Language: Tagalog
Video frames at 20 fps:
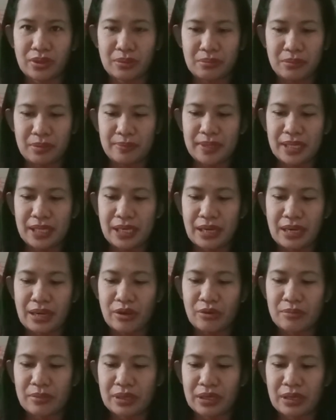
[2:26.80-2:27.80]
bibihira lang
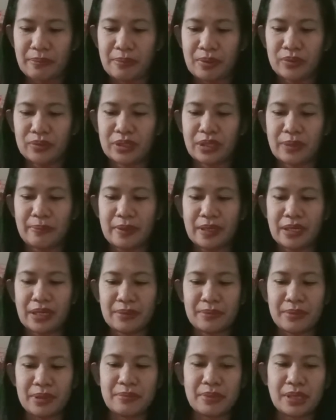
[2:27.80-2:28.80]
ako mag-upload kapag
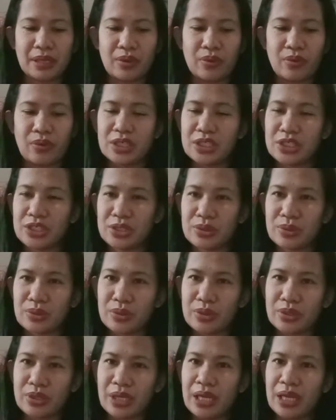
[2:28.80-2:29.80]
lang may mga
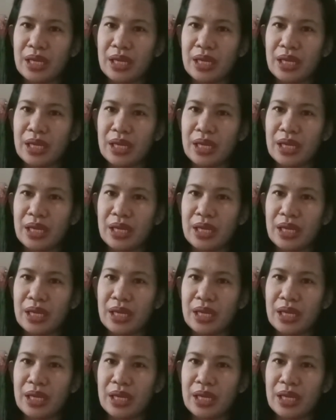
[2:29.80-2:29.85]
okasyon,